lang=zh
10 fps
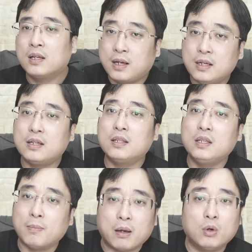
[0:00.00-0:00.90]
跟着
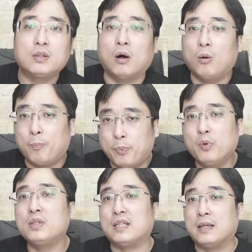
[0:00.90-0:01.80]
你美国走，
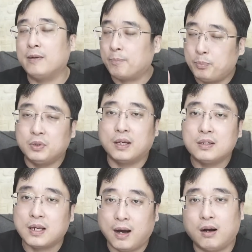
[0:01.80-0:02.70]
不仅不能
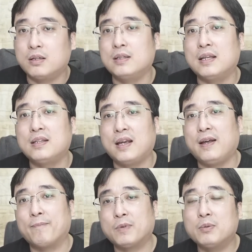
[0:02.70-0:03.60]
像二十年
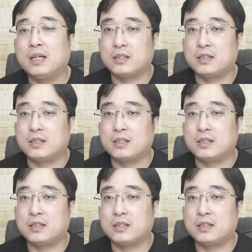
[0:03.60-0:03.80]
前，对不对？